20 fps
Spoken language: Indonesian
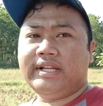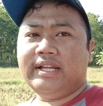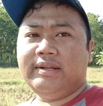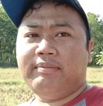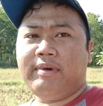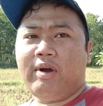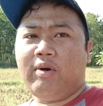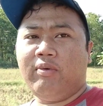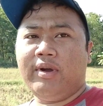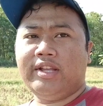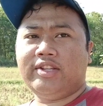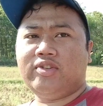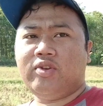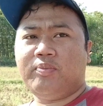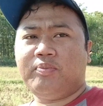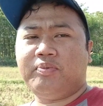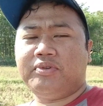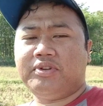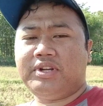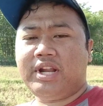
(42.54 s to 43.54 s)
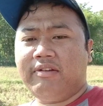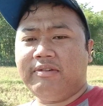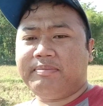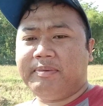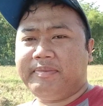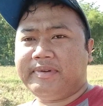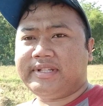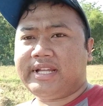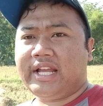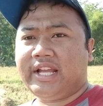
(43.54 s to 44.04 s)
ini mau esok budal
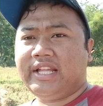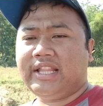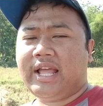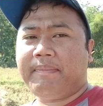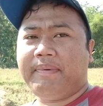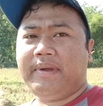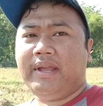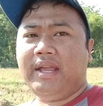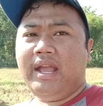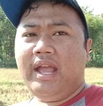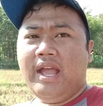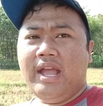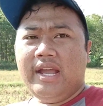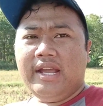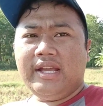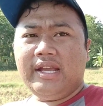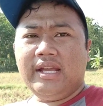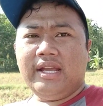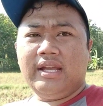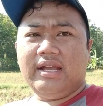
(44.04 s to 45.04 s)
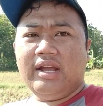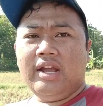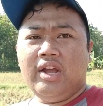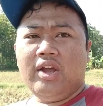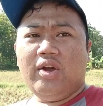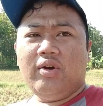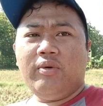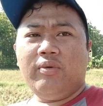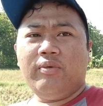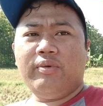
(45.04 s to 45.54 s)
pemirsa ini tapi
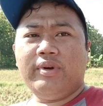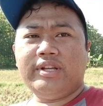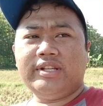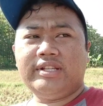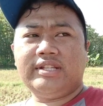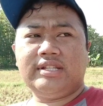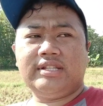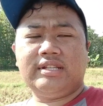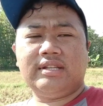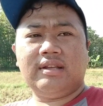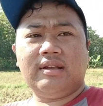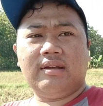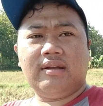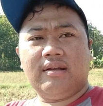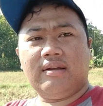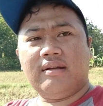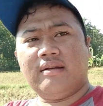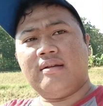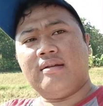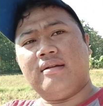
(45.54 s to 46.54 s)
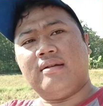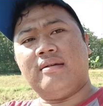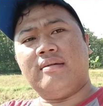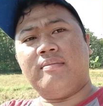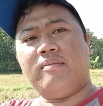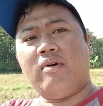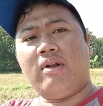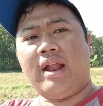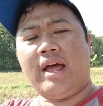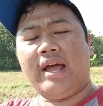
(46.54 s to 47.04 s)
wis
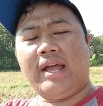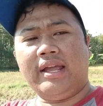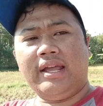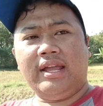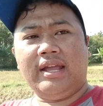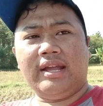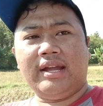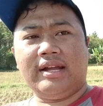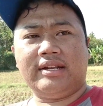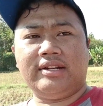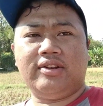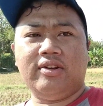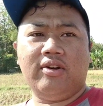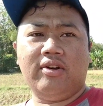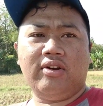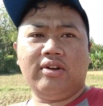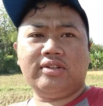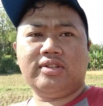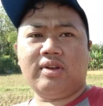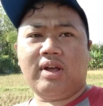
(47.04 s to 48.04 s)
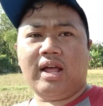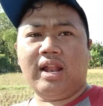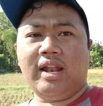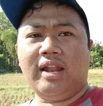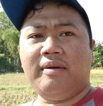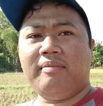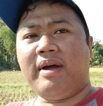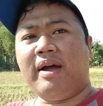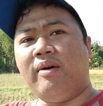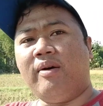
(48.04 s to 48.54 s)
mulai ngedos
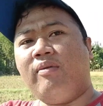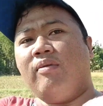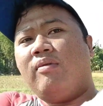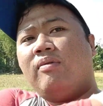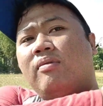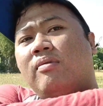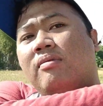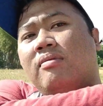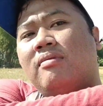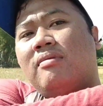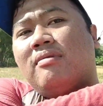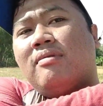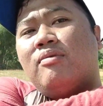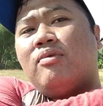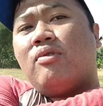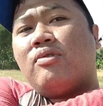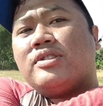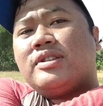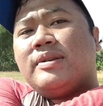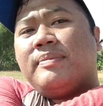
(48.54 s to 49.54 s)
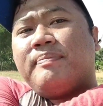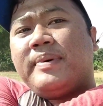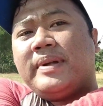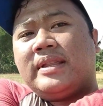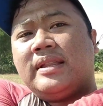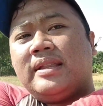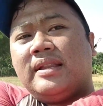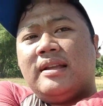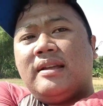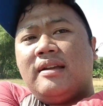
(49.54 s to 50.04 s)
soalnya mau kurang sempet
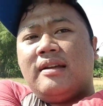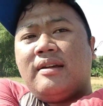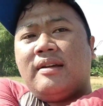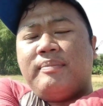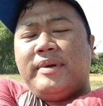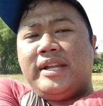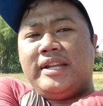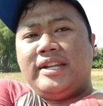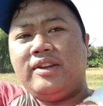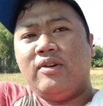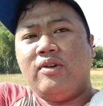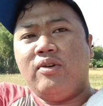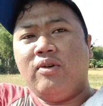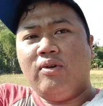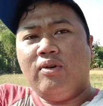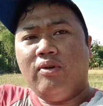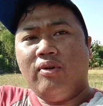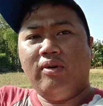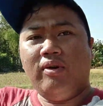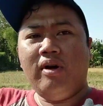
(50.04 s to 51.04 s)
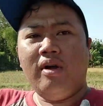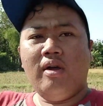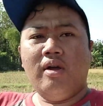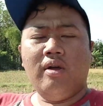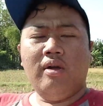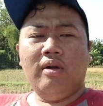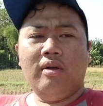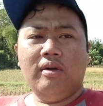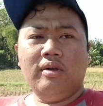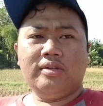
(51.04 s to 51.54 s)
video
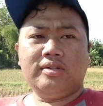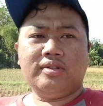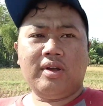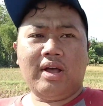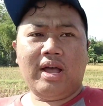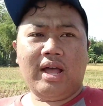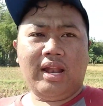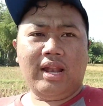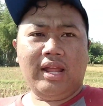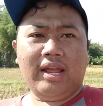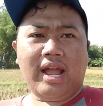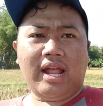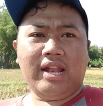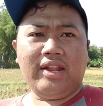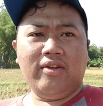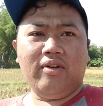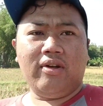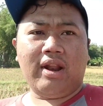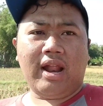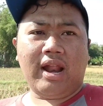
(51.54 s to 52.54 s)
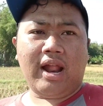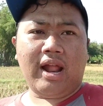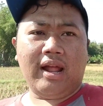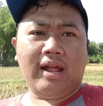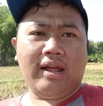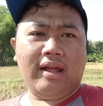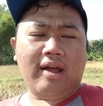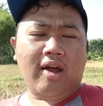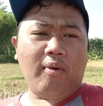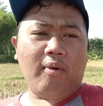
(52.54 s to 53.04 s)
soalnya kan yura
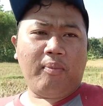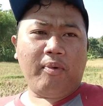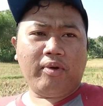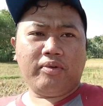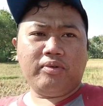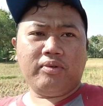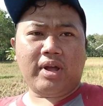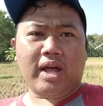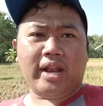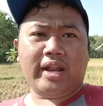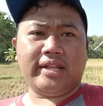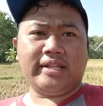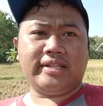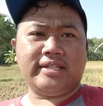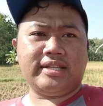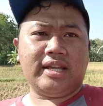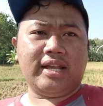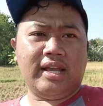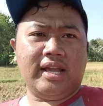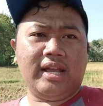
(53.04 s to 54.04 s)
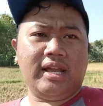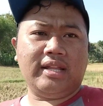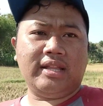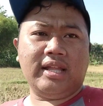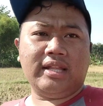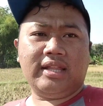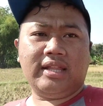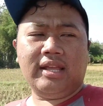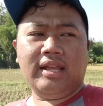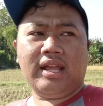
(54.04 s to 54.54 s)
apa itu ngaret sih
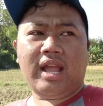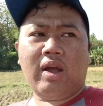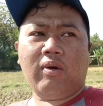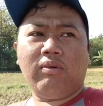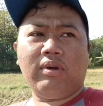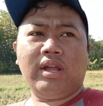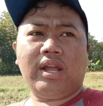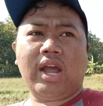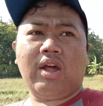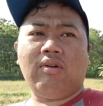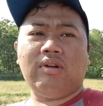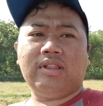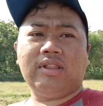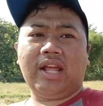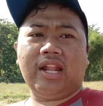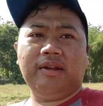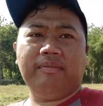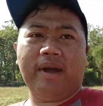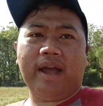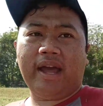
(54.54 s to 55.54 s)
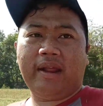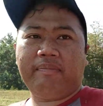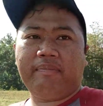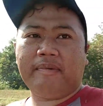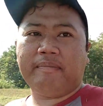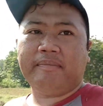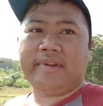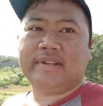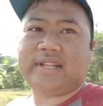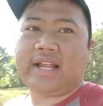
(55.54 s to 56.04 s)
jadi aku ke karungan ngenteni Mbak R
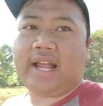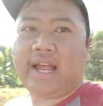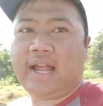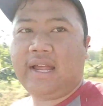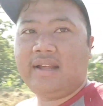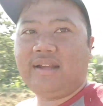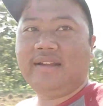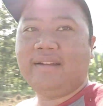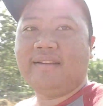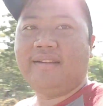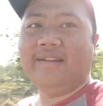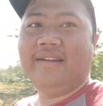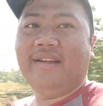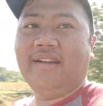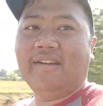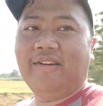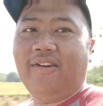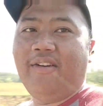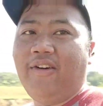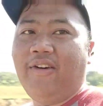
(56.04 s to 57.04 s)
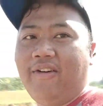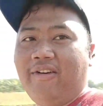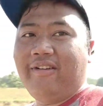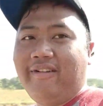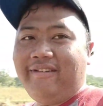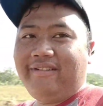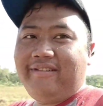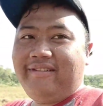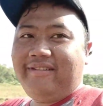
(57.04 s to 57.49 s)
pemirsa oh